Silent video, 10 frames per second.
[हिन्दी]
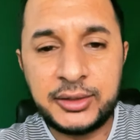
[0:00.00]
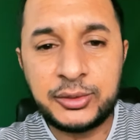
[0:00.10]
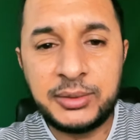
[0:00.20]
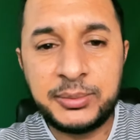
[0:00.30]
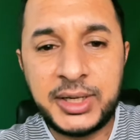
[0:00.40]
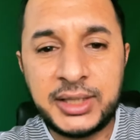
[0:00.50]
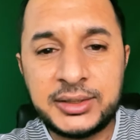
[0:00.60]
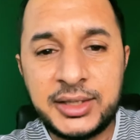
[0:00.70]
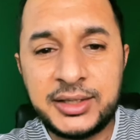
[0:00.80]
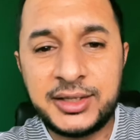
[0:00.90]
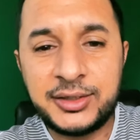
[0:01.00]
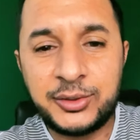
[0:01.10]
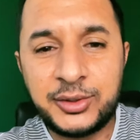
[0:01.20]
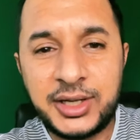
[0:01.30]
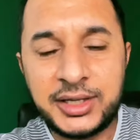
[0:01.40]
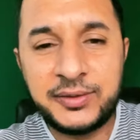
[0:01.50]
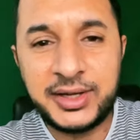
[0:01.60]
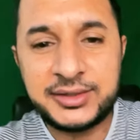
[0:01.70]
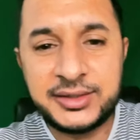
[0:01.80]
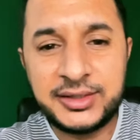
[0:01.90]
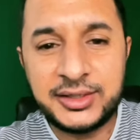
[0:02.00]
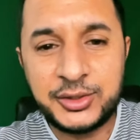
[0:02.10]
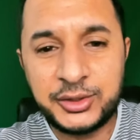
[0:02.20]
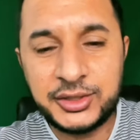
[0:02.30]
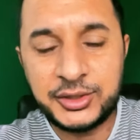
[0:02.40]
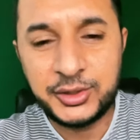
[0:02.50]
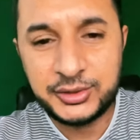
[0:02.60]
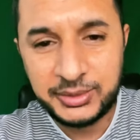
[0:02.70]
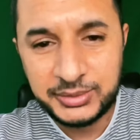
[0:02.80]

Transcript: एक तो हम बात करेंगे कोरोना की वैक्सीन की चौथी डोज के